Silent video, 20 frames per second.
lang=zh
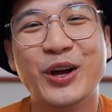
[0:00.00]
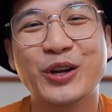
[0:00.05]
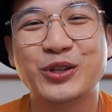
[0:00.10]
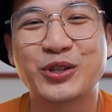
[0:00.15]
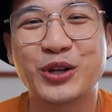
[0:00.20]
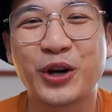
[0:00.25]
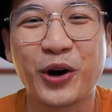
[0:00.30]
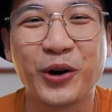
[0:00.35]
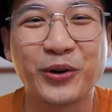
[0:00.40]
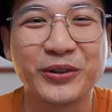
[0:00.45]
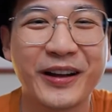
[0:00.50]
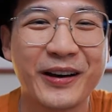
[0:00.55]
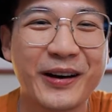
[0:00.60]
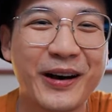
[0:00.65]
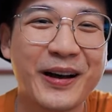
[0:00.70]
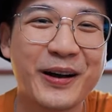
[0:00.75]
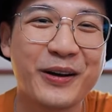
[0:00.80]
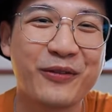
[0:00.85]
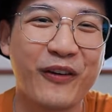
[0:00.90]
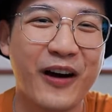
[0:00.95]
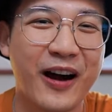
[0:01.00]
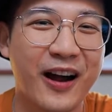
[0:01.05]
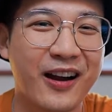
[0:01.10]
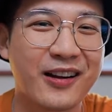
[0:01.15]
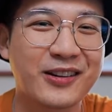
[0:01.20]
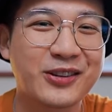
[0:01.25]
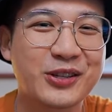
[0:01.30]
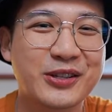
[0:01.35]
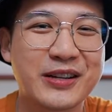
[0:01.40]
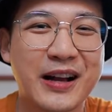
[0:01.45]
之后呢，反
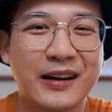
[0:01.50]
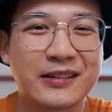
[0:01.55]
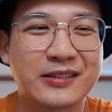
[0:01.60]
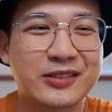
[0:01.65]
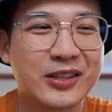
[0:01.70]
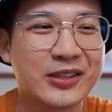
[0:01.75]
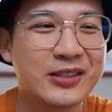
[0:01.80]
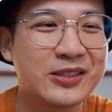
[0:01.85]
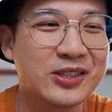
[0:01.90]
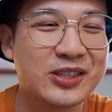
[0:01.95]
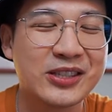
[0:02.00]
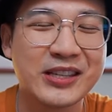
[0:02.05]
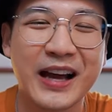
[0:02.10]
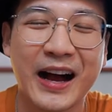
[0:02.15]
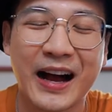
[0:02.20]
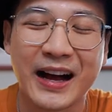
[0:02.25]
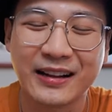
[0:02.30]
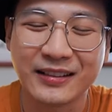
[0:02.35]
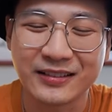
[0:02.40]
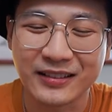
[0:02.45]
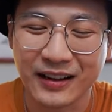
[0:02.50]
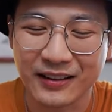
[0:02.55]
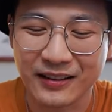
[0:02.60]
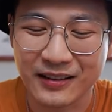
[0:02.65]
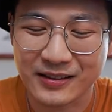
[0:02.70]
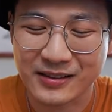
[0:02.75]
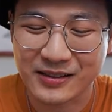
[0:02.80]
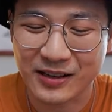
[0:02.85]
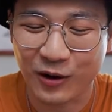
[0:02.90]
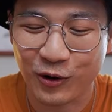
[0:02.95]
而是让甄姬啊当
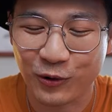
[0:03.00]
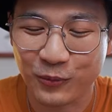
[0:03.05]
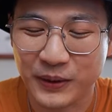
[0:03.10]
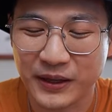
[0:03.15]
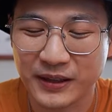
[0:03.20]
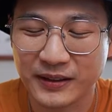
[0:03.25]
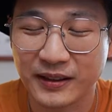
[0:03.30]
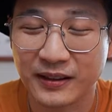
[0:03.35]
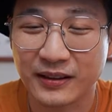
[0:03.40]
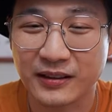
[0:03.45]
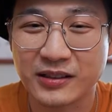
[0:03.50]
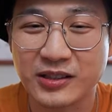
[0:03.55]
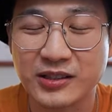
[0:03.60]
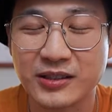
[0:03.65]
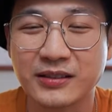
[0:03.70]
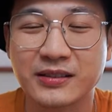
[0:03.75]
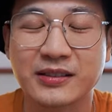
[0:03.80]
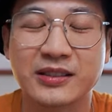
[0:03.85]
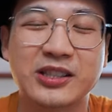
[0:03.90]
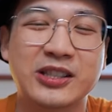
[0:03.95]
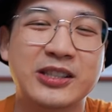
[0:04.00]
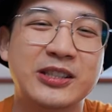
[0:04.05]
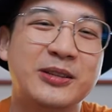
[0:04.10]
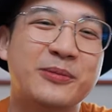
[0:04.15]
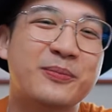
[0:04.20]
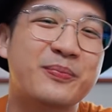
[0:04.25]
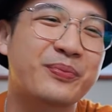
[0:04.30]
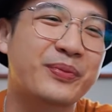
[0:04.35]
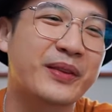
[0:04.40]
了曹丕的正妻。